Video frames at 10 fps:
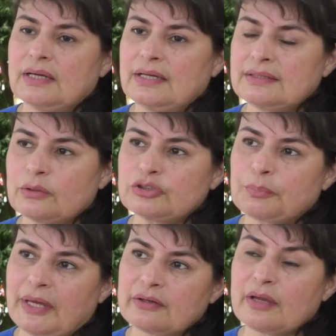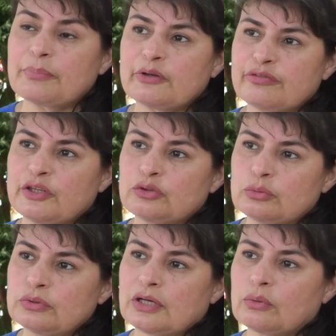Então, eu espero que a
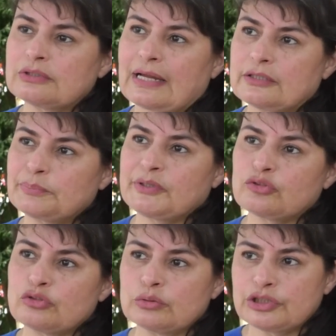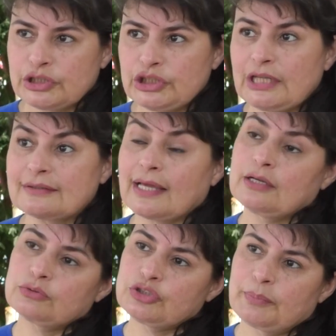prefeitura contrate pessoas que já
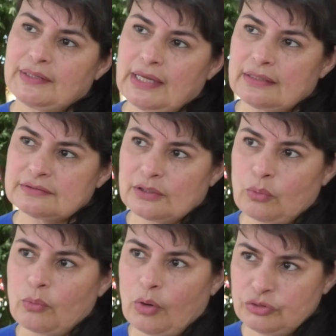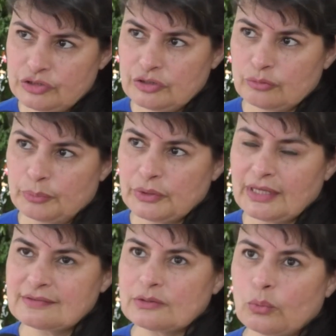tenham experiência com o autismo, porque
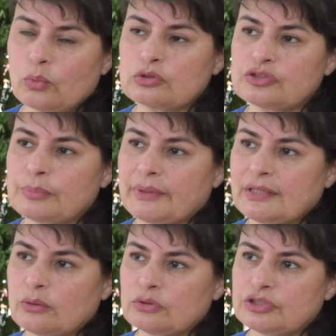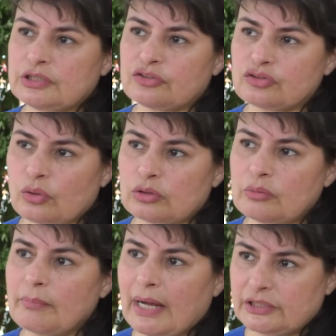assim, o curso de pedagogia só
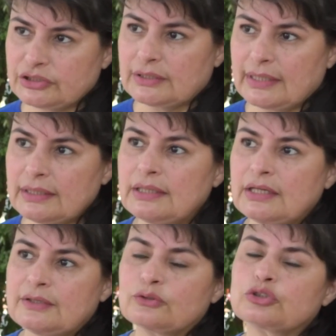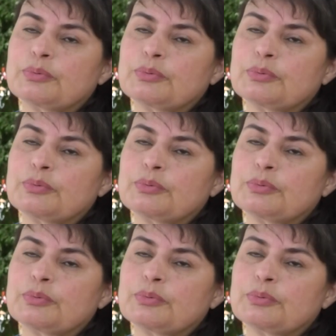não basta, né? Nós